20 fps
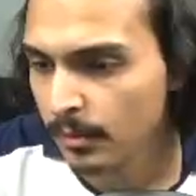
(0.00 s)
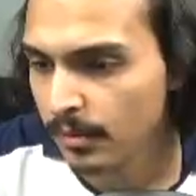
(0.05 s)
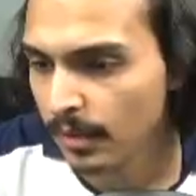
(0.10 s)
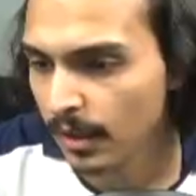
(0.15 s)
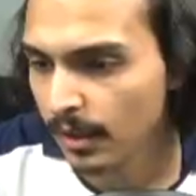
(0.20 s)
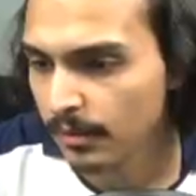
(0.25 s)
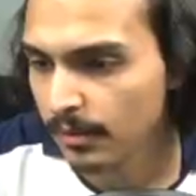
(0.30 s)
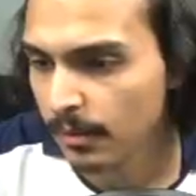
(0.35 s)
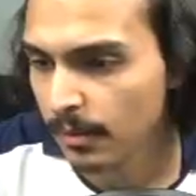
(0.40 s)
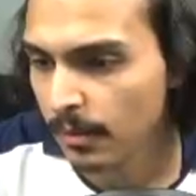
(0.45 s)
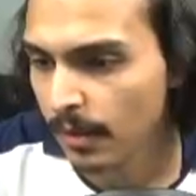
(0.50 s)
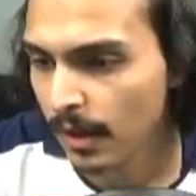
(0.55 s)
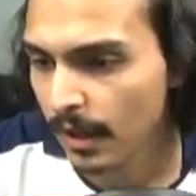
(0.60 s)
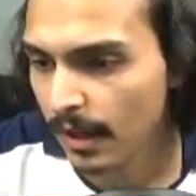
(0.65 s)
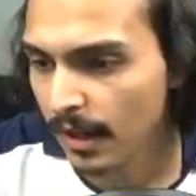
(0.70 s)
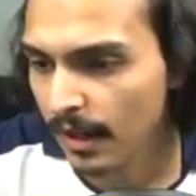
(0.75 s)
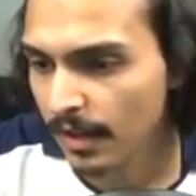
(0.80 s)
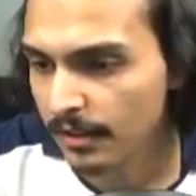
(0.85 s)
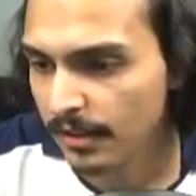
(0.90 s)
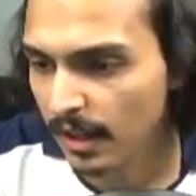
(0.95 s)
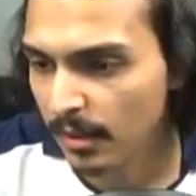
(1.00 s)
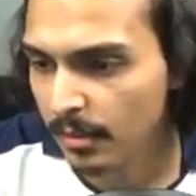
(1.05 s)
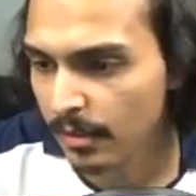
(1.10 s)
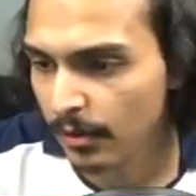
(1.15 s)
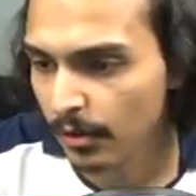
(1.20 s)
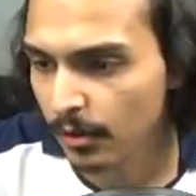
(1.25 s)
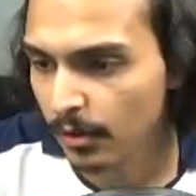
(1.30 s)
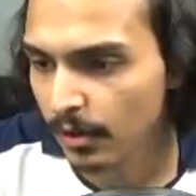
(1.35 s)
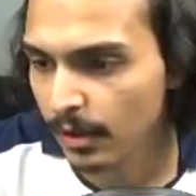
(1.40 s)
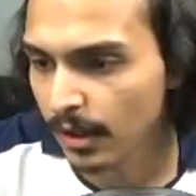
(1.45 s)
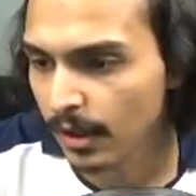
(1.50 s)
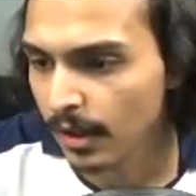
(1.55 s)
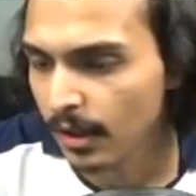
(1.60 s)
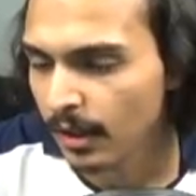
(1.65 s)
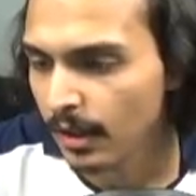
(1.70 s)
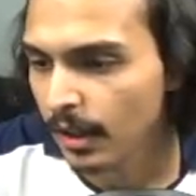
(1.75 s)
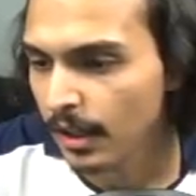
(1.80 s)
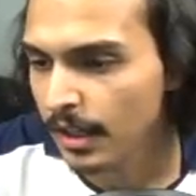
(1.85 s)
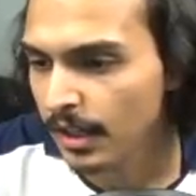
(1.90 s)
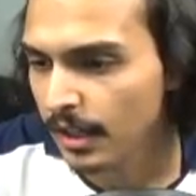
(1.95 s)
جاهز الان اسحب الكوره
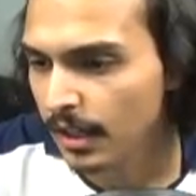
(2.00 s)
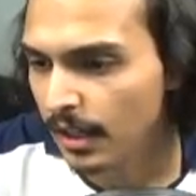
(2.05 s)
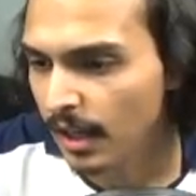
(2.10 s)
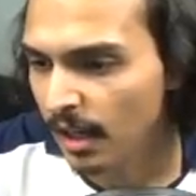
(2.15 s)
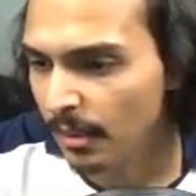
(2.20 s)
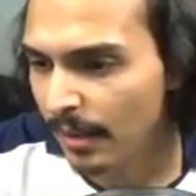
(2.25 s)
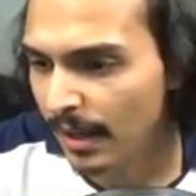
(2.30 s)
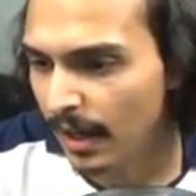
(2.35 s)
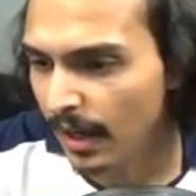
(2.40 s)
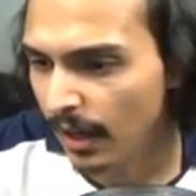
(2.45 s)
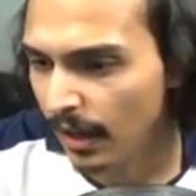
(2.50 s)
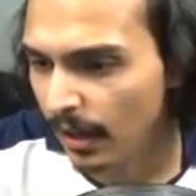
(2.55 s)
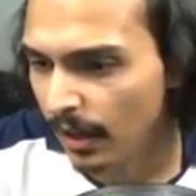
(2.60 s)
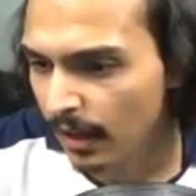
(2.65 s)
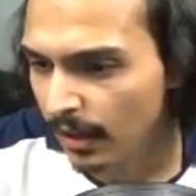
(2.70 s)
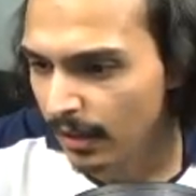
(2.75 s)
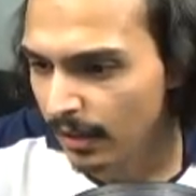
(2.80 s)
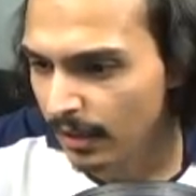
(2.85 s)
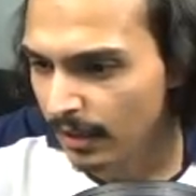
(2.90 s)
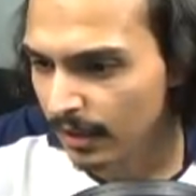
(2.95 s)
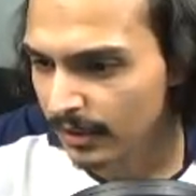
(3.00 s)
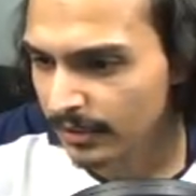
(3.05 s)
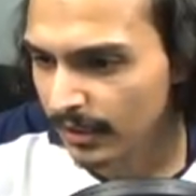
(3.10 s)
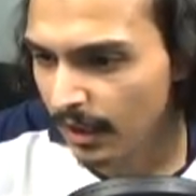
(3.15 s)
يلا اي العب عليه يا